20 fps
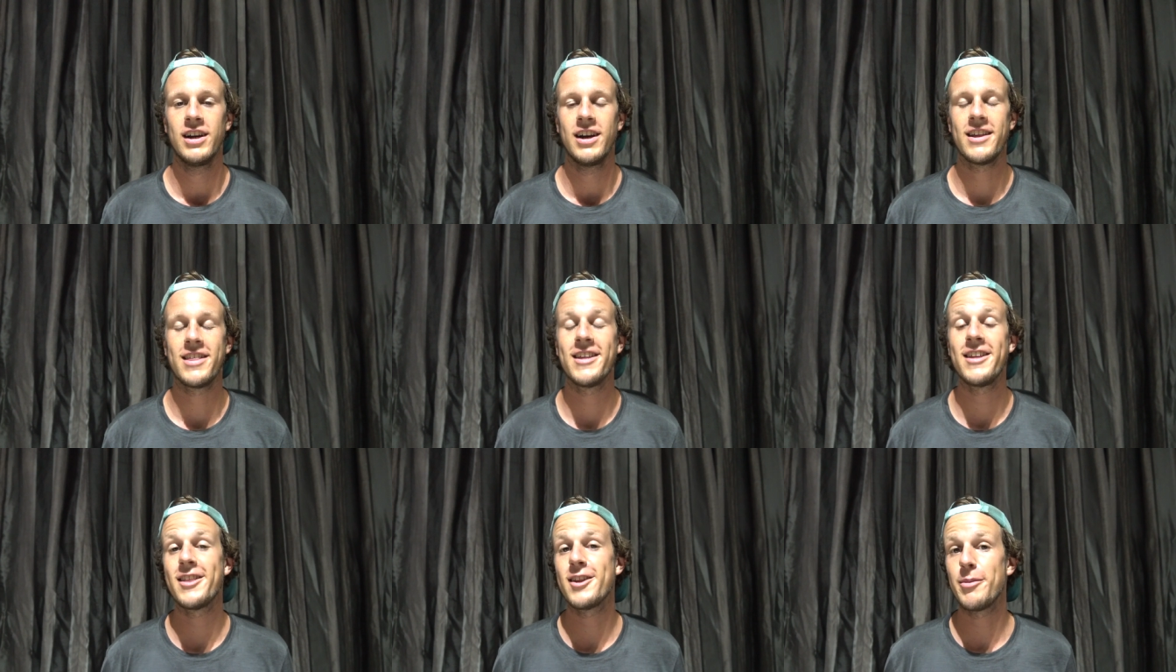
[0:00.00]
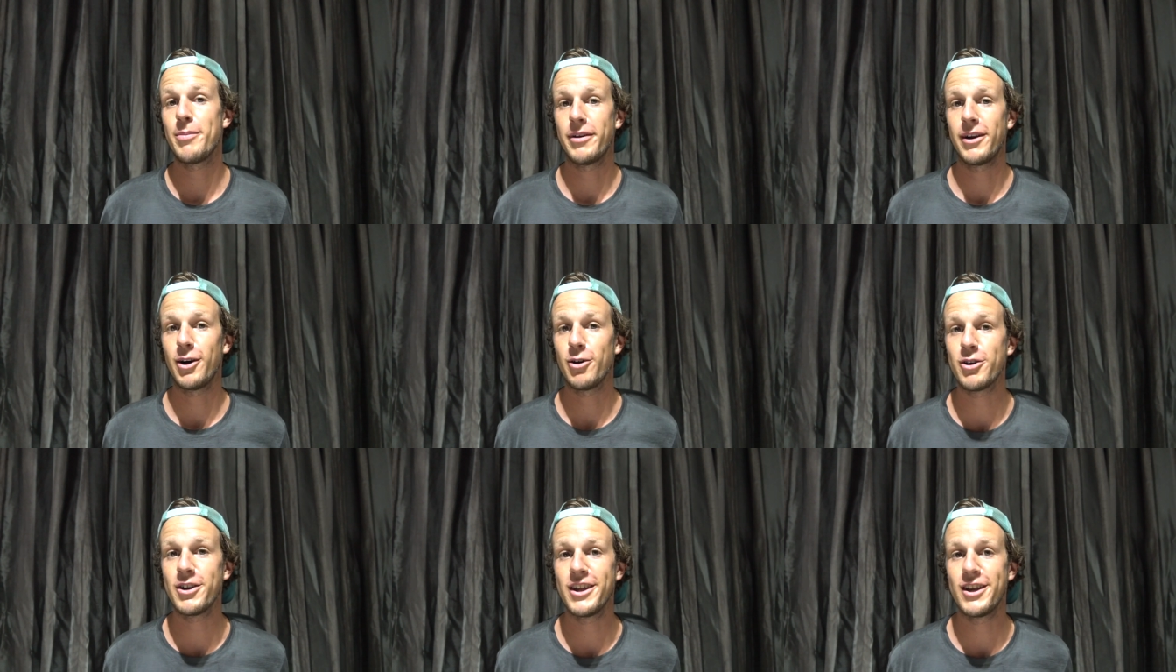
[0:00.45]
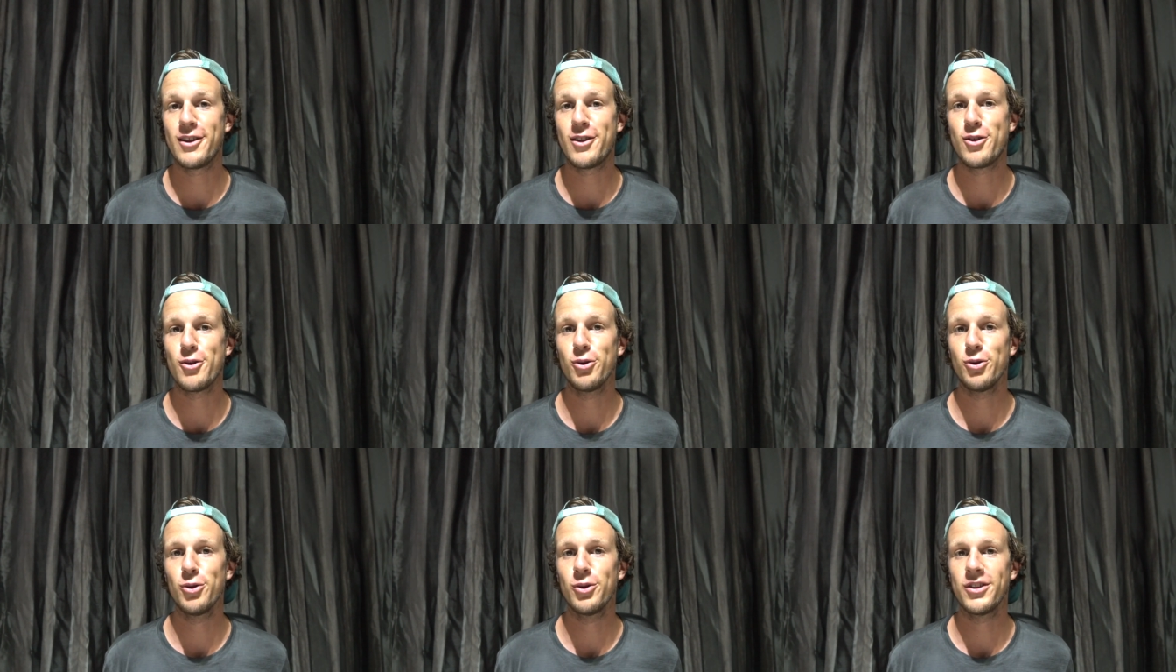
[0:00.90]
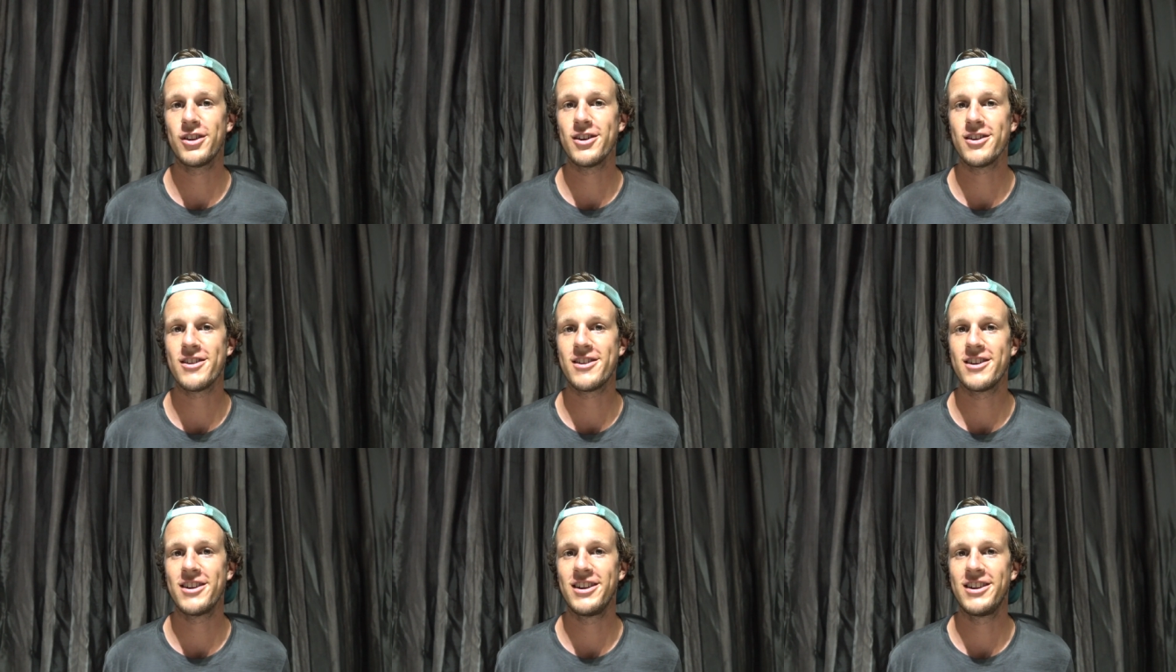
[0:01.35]
Es ist aber auch nicht so,
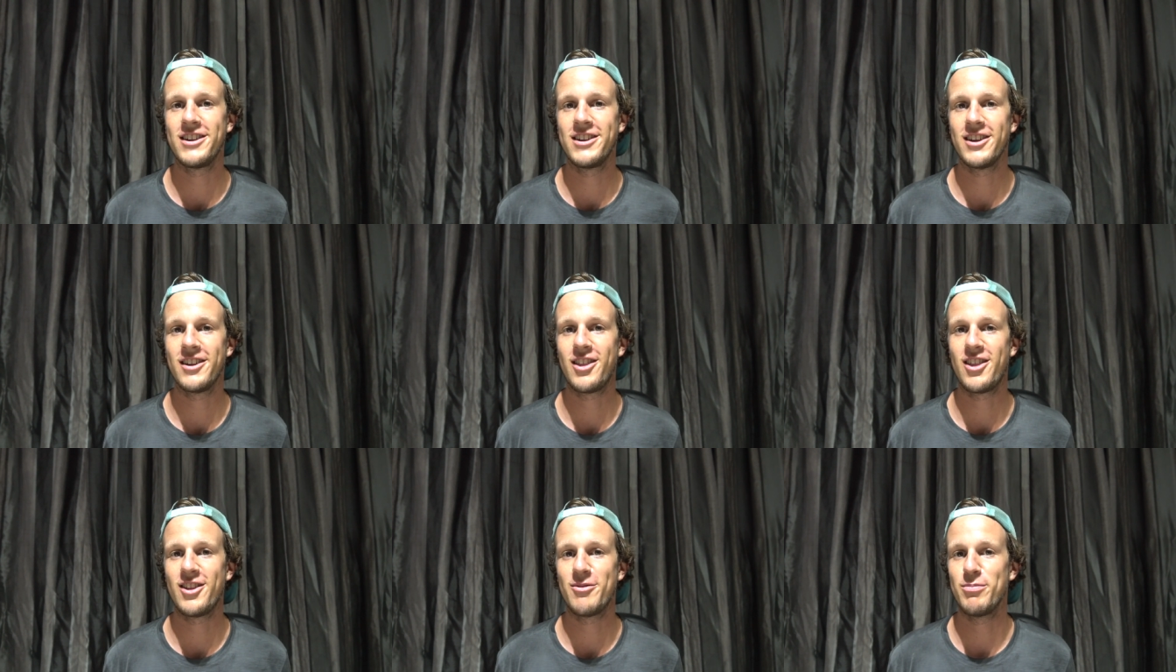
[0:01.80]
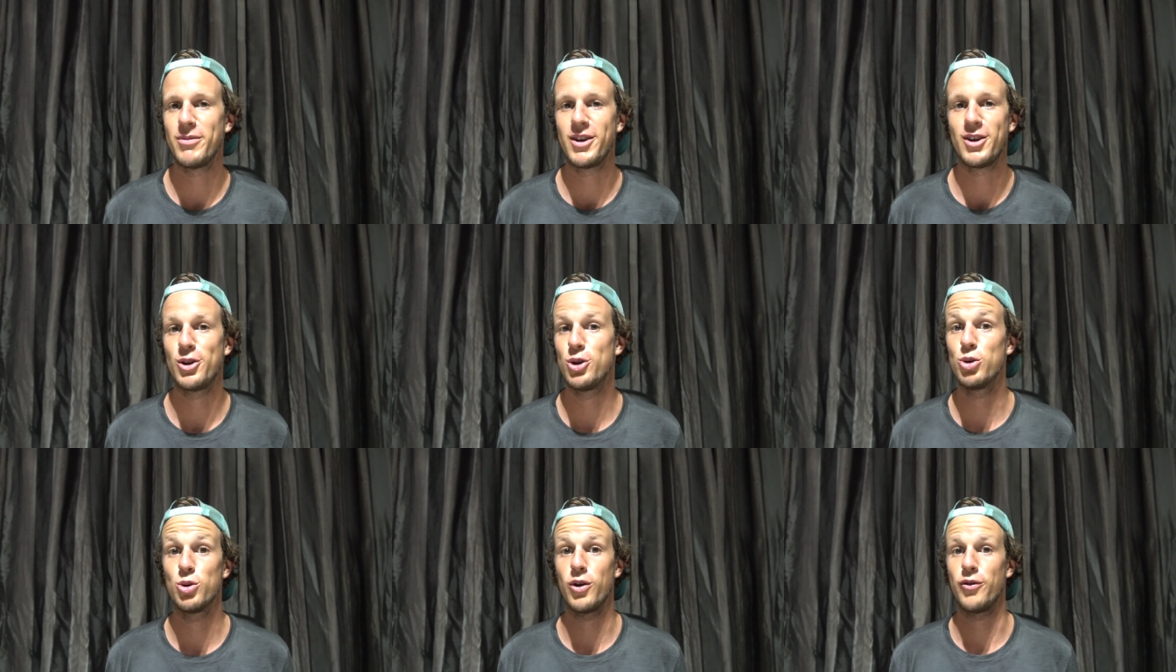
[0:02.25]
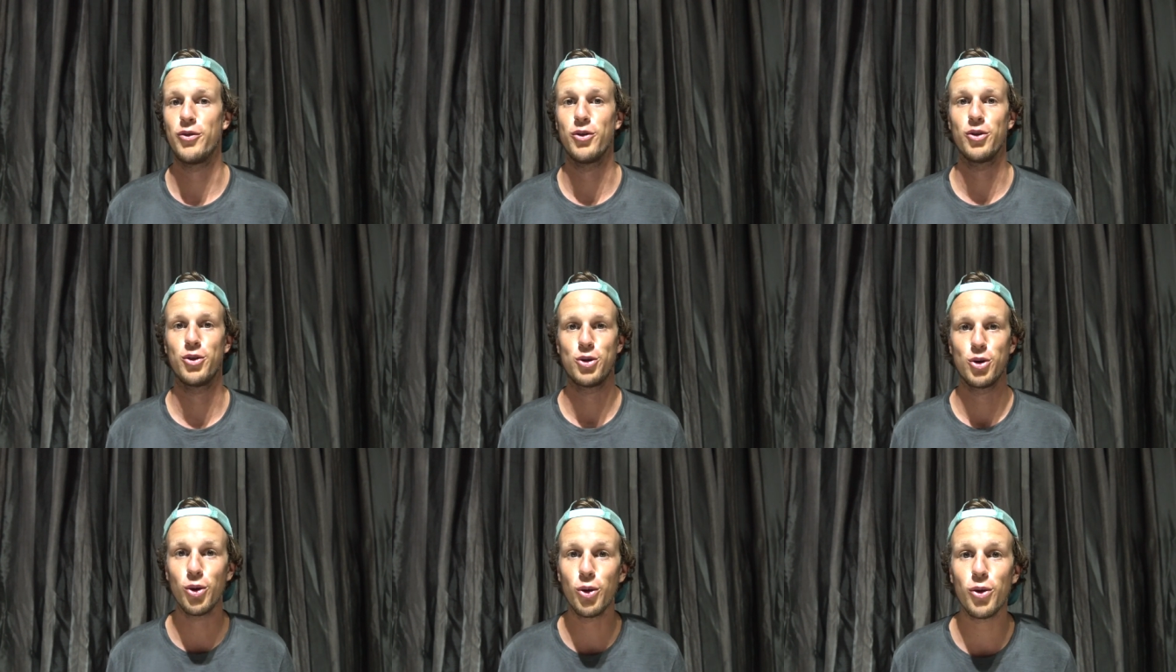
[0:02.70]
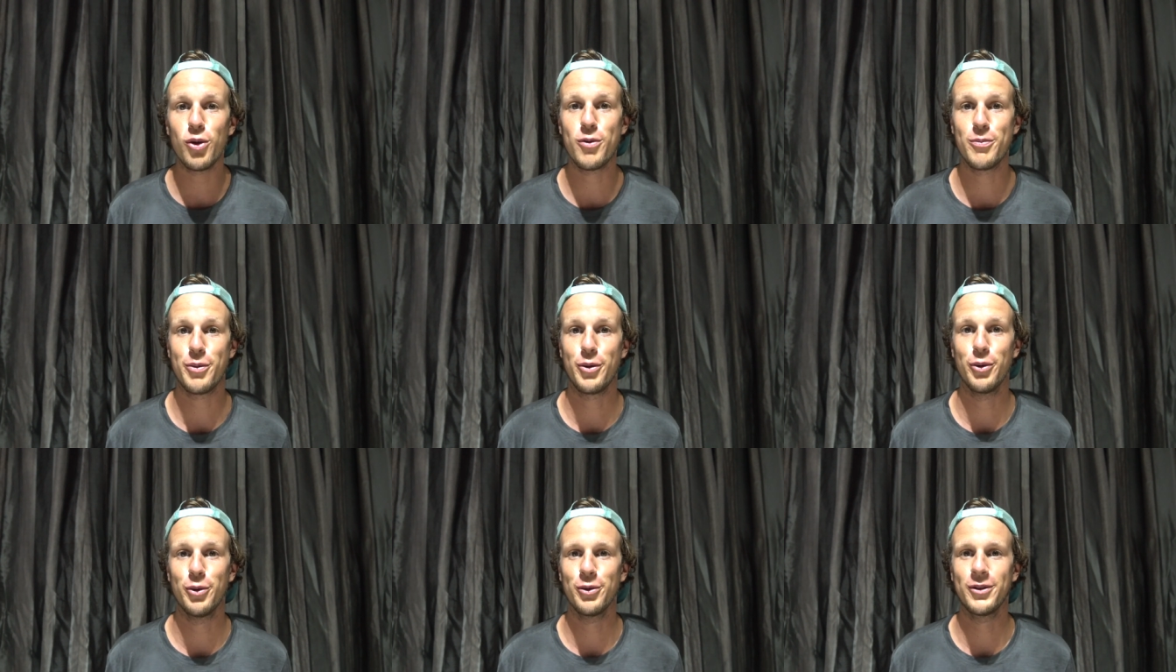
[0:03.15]
dass ich jetzt mich nur von
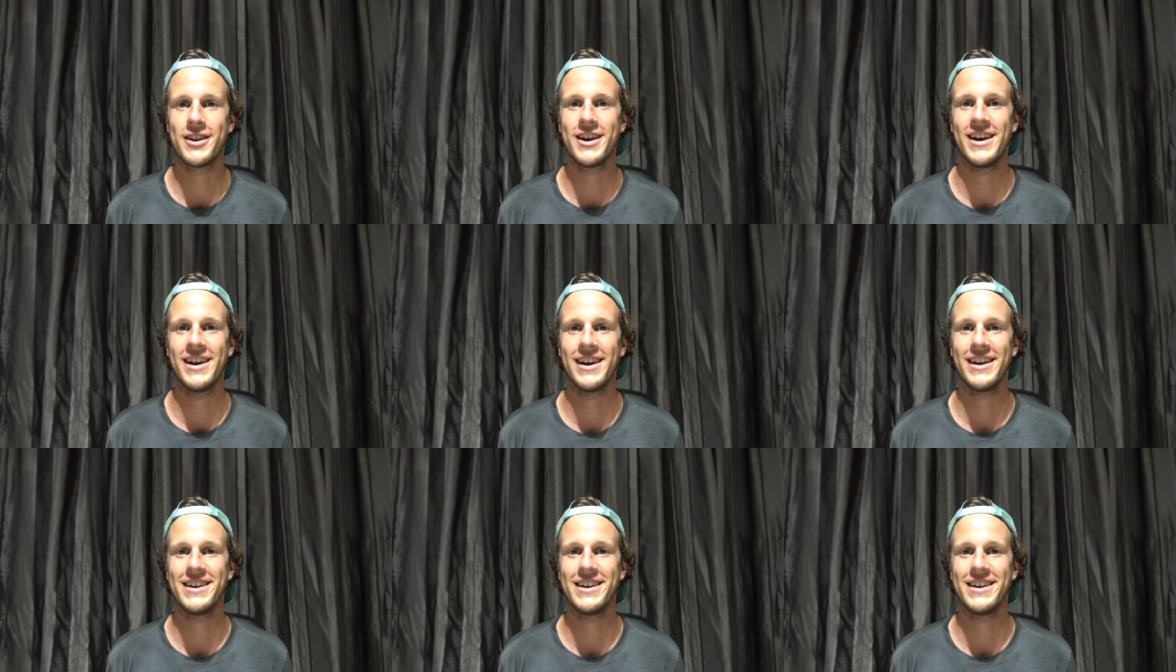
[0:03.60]
Toastbrot